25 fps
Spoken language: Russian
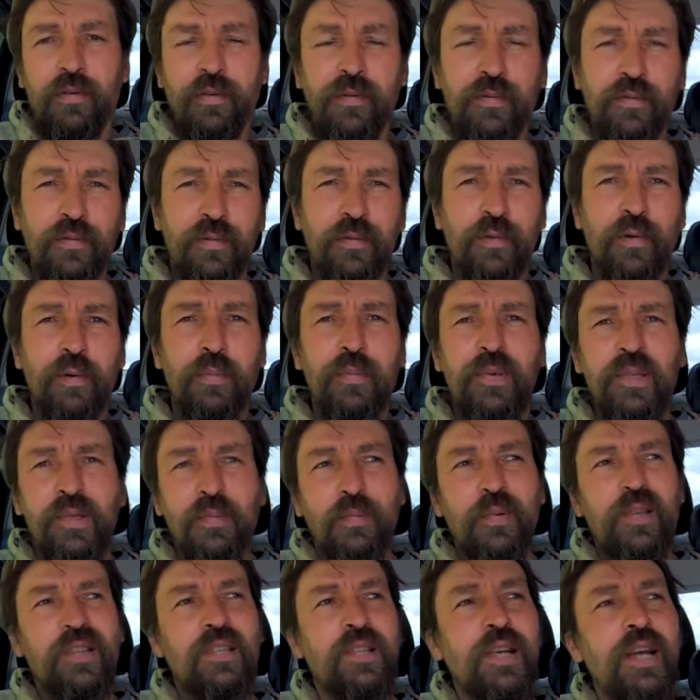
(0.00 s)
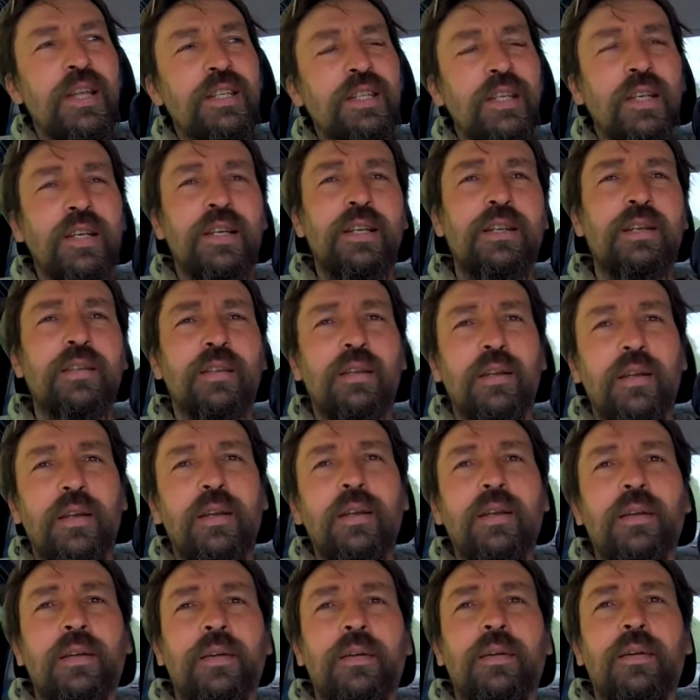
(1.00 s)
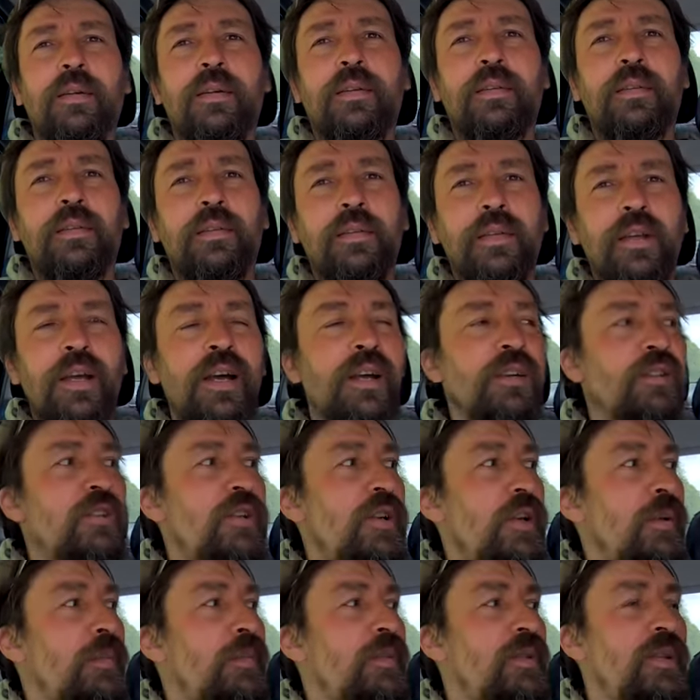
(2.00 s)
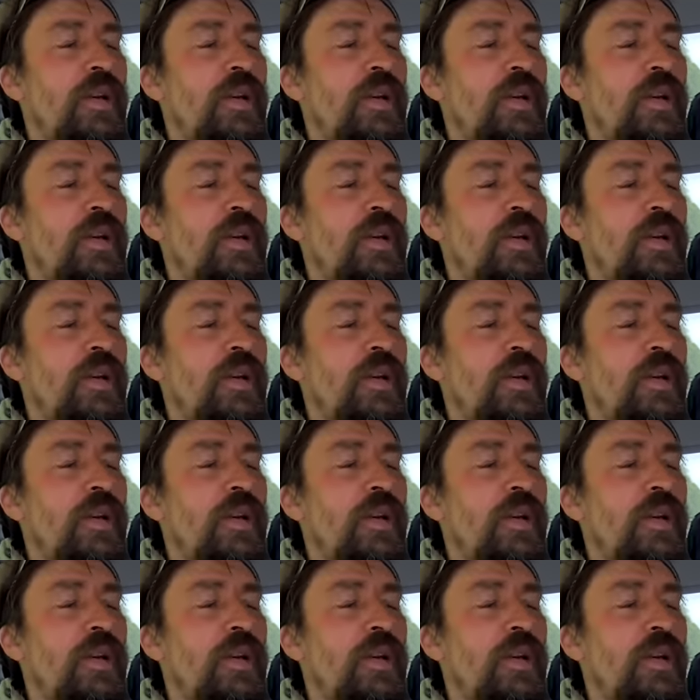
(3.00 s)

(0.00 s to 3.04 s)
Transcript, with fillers: в группе спасателей я Чип,